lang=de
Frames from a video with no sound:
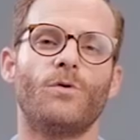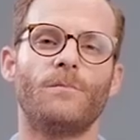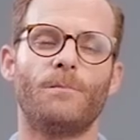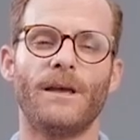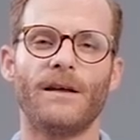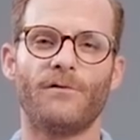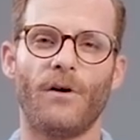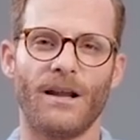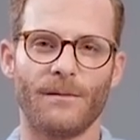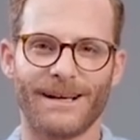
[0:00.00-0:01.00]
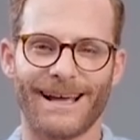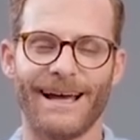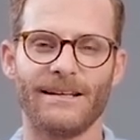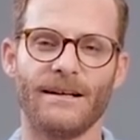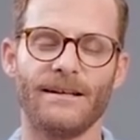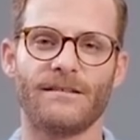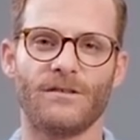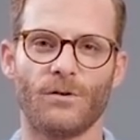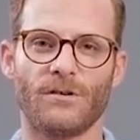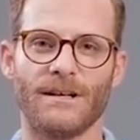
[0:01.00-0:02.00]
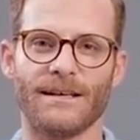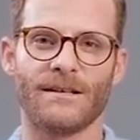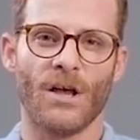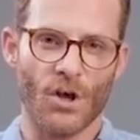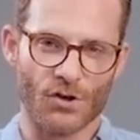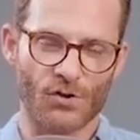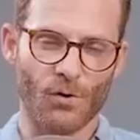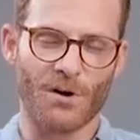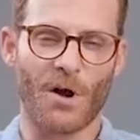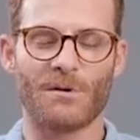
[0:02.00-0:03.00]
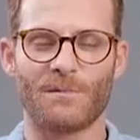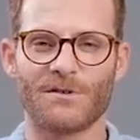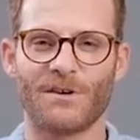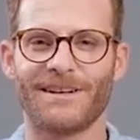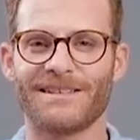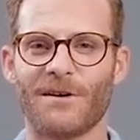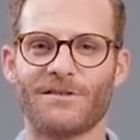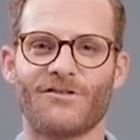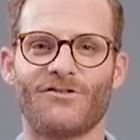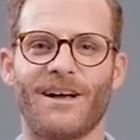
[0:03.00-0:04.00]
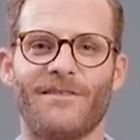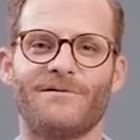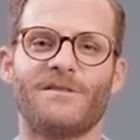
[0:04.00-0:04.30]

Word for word: und b. vor allem kein Licht durchlässt. So komme ich besonders ausgeschlafen